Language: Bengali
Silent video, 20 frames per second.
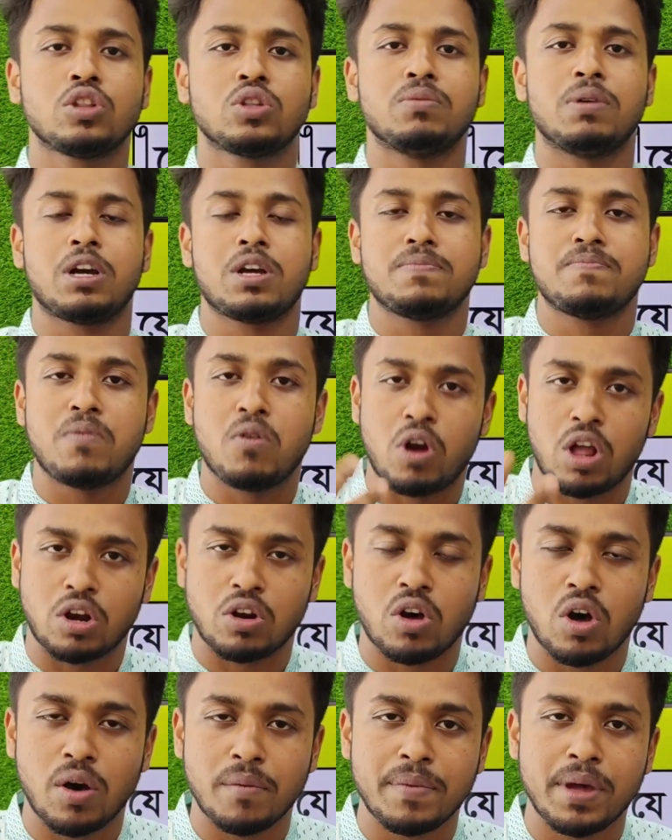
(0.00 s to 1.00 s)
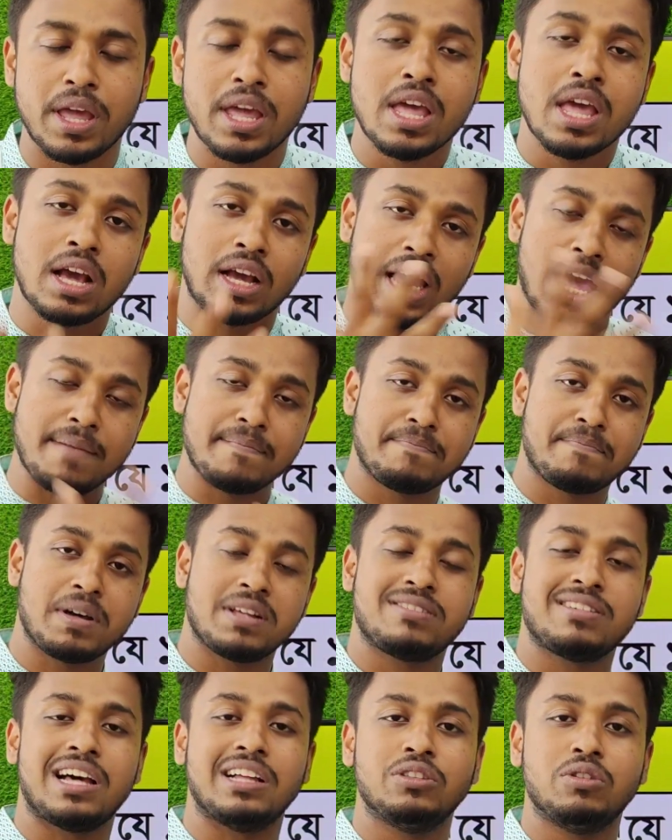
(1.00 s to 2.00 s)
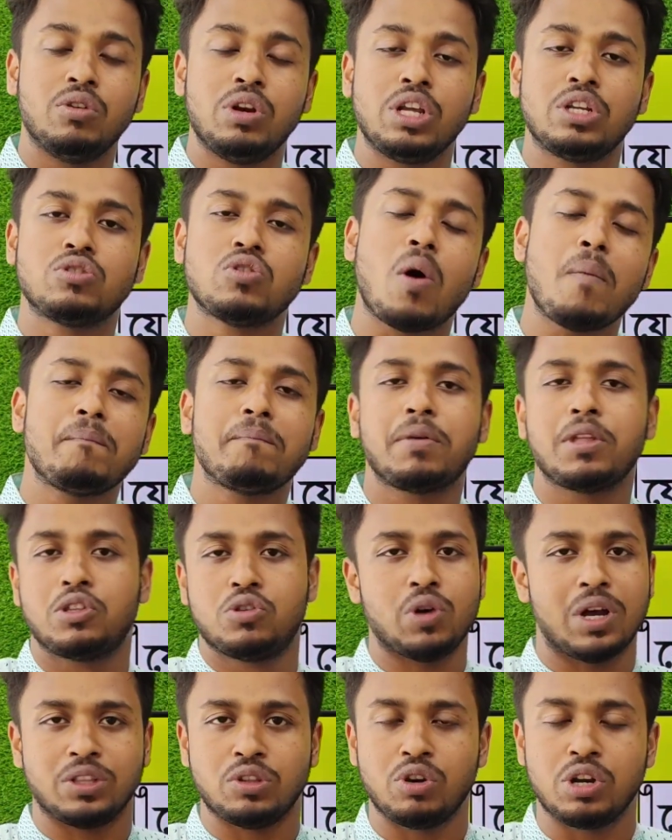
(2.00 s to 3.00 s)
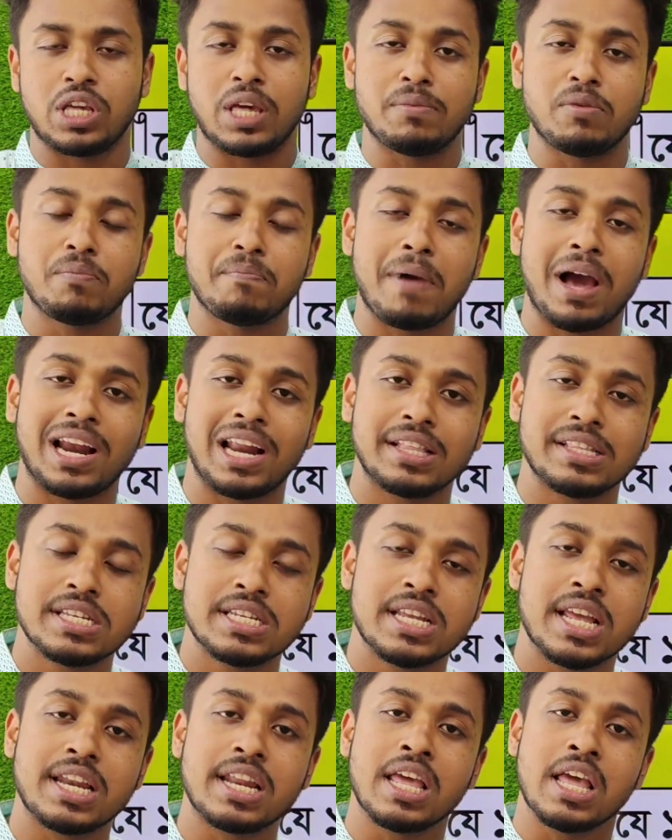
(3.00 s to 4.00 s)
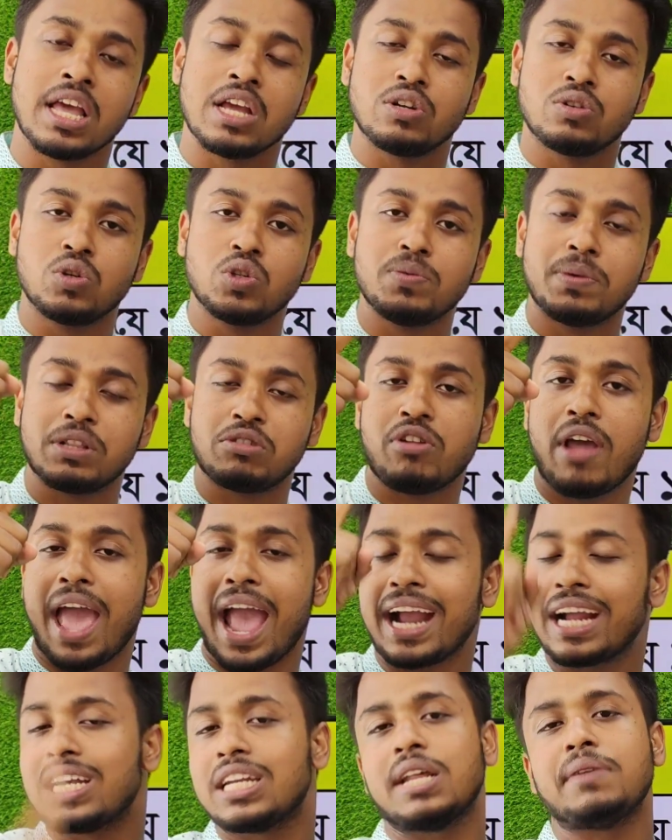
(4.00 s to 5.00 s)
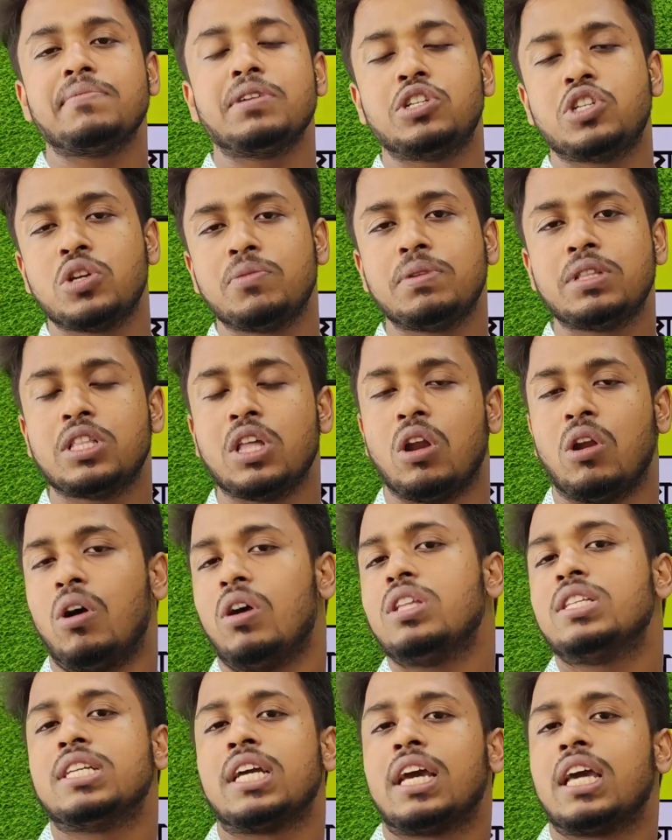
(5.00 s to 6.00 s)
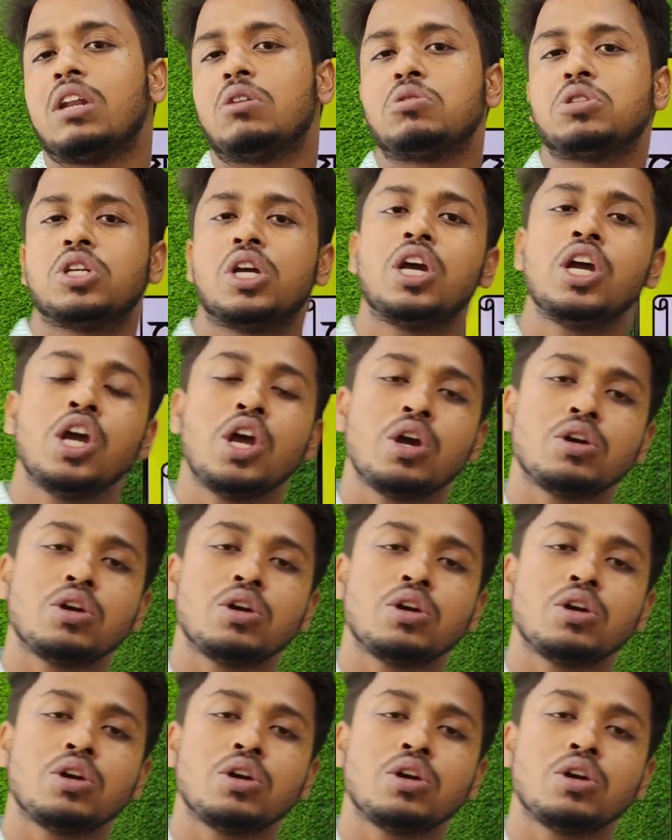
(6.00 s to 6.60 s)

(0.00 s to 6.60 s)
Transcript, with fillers: তোমাকে পড়ানো হবে ক্যাম্পাস আধুনিক সব কিছু আধুনিক এবং বাংলাদেশের শুধুমাত্র একটা বিশ্ববিদ্যালয় যেখানে হচ্ছে